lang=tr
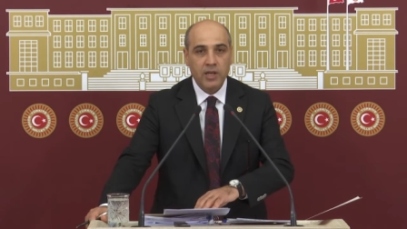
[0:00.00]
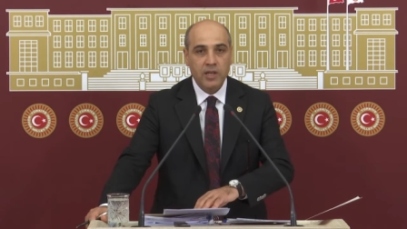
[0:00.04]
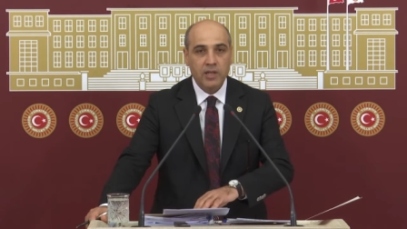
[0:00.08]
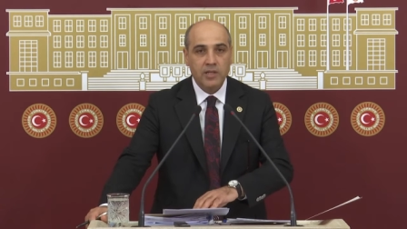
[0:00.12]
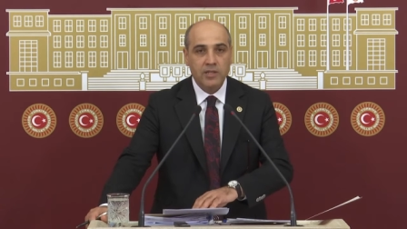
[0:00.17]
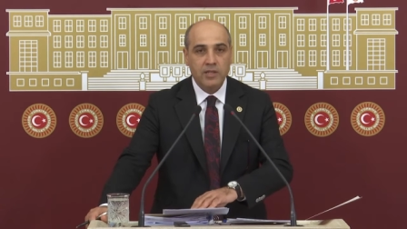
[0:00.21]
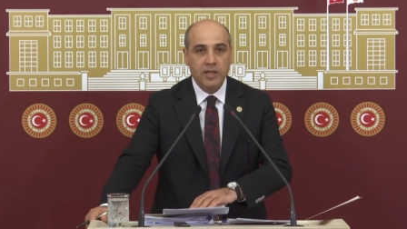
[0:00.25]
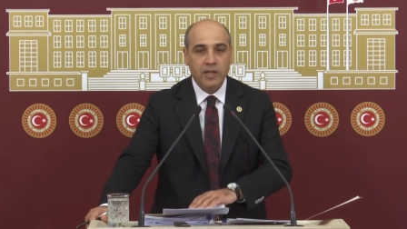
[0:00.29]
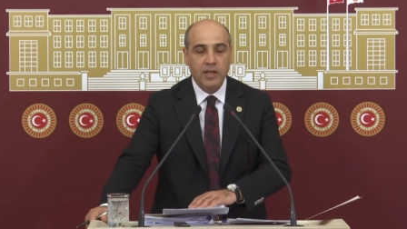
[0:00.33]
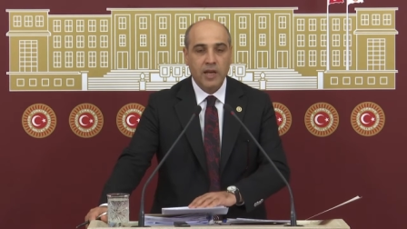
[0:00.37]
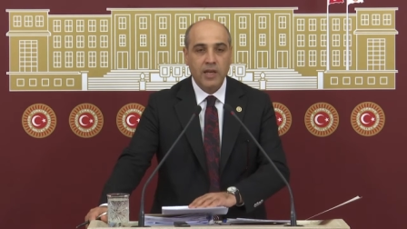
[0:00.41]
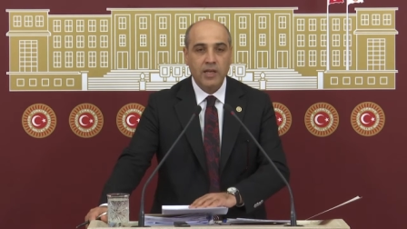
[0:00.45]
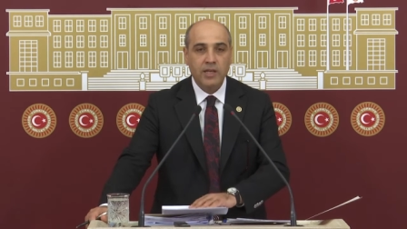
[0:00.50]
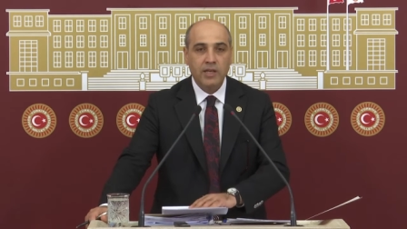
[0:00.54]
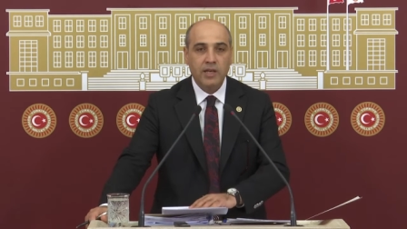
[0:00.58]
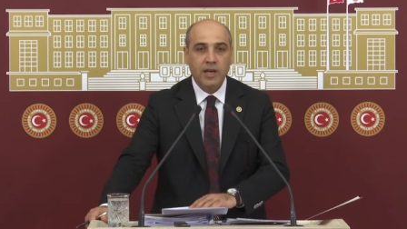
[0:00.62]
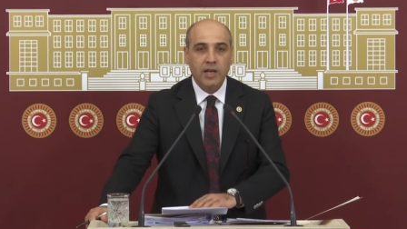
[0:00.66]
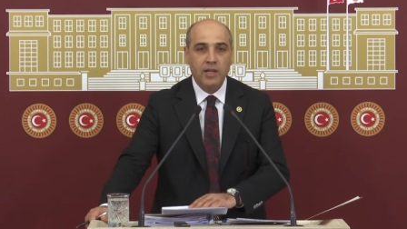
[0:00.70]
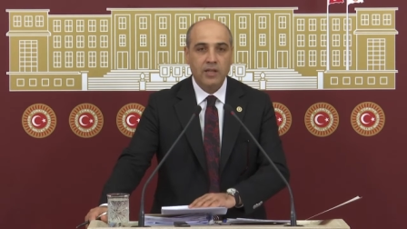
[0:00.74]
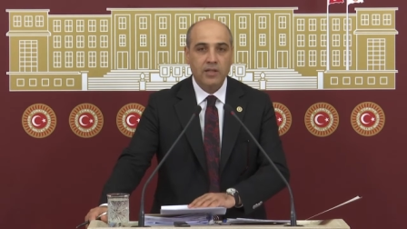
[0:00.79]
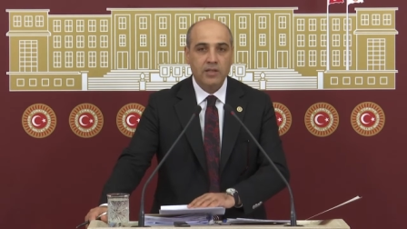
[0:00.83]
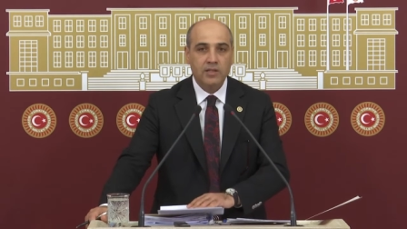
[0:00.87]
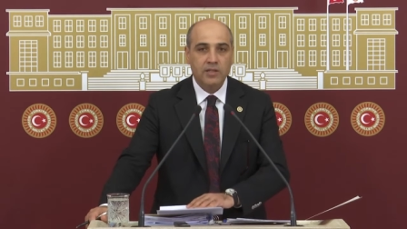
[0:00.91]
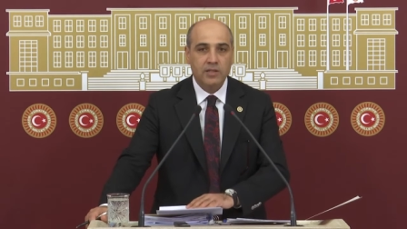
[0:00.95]
izlenen
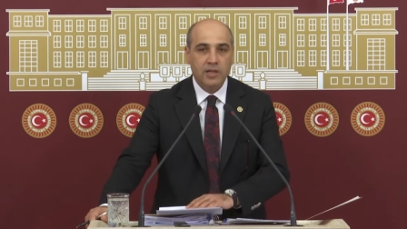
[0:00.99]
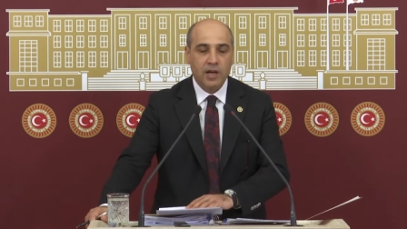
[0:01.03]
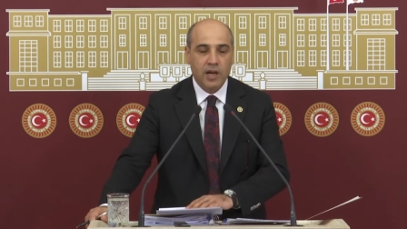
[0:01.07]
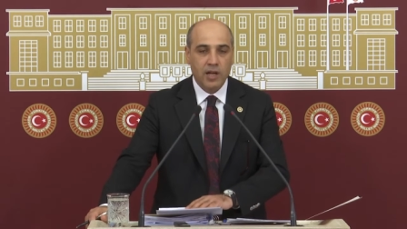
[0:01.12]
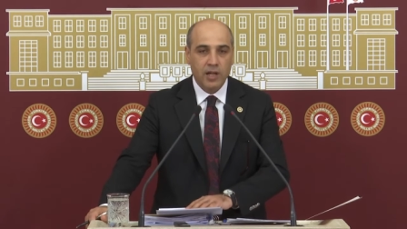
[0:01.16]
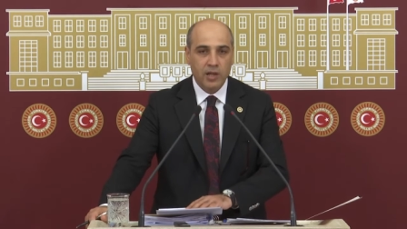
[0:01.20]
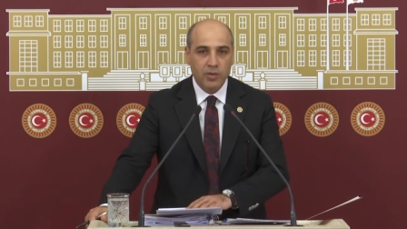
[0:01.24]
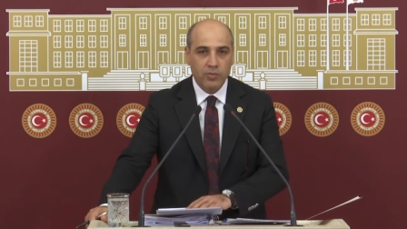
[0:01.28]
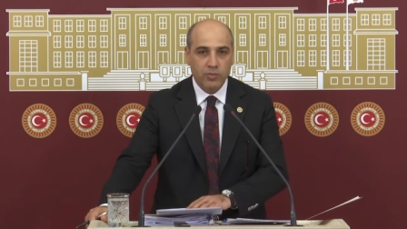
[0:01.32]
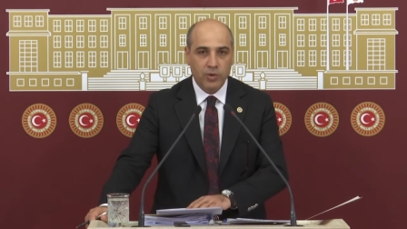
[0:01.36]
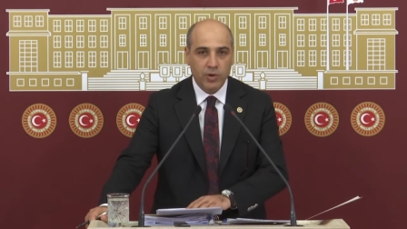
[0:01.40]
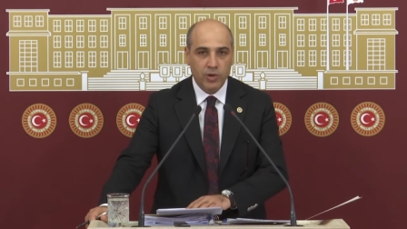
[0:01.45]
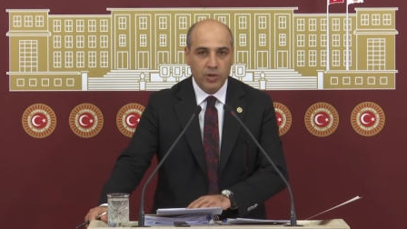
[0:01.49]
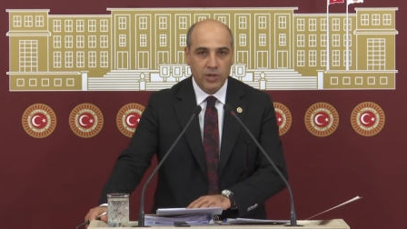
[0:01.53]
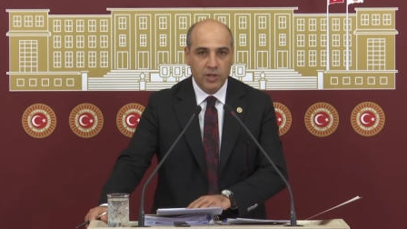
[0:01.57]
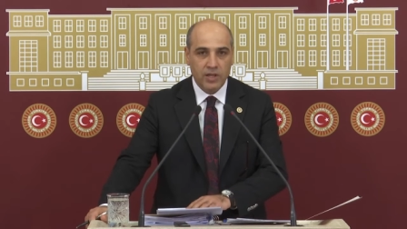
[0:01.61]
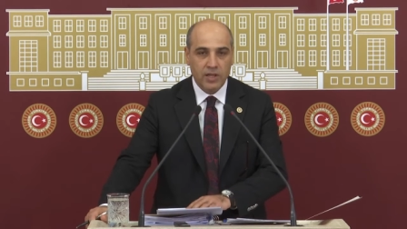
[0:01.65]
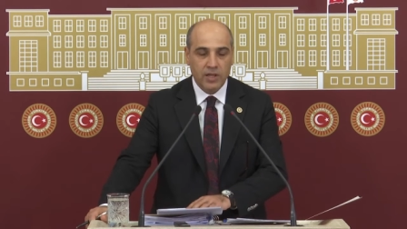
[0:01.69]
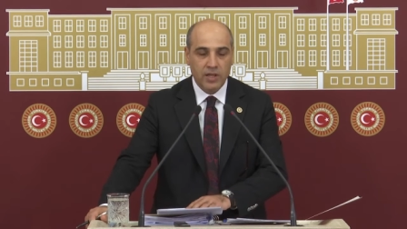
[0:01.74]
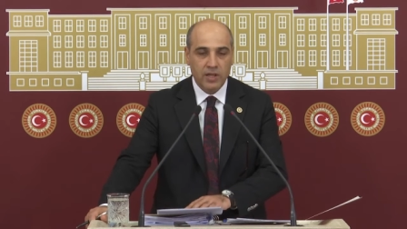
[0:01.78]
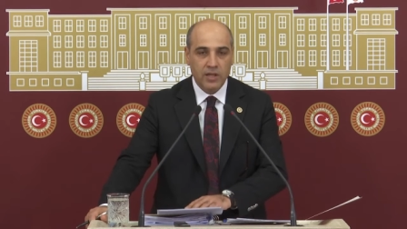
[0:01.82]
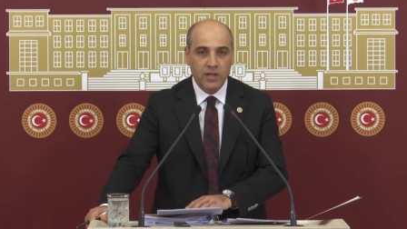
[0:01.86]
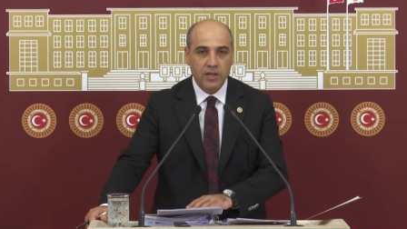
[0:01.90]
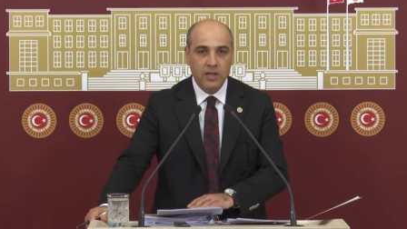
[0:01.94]
yanlış sağlık
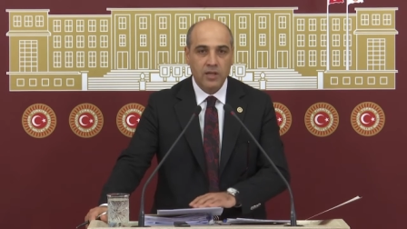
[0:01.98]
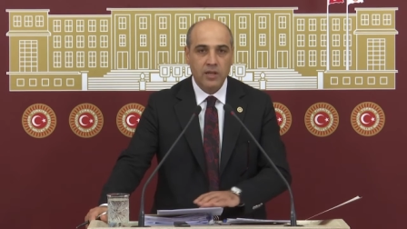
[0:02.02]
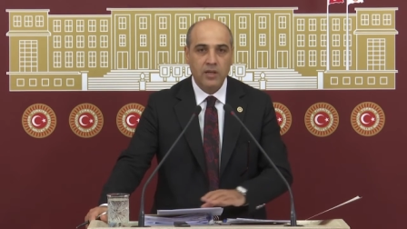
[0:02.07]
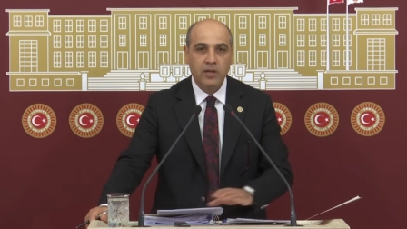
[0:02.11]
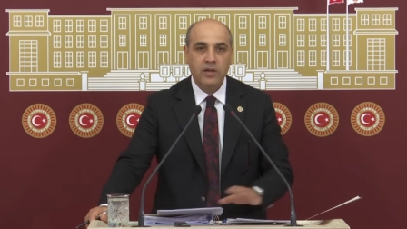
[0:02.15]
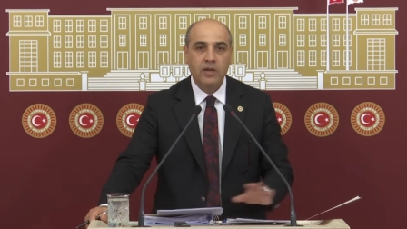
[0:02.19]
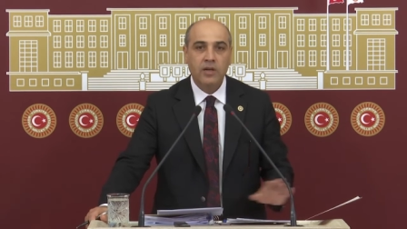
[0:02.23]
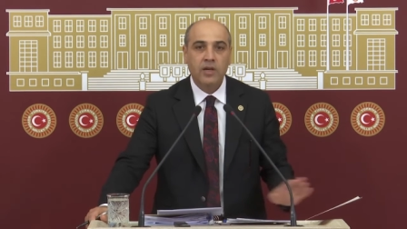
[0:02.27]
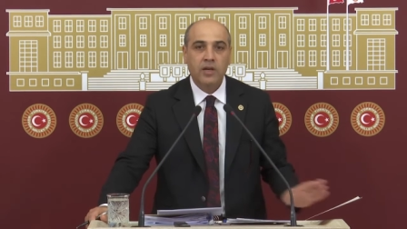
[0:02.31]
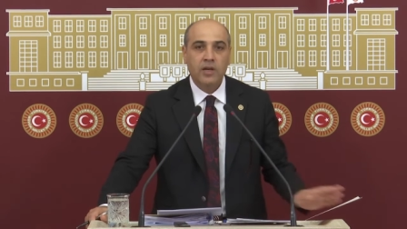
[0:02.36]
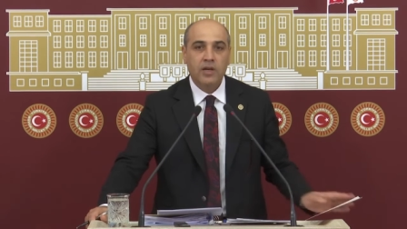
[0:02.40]
politikaları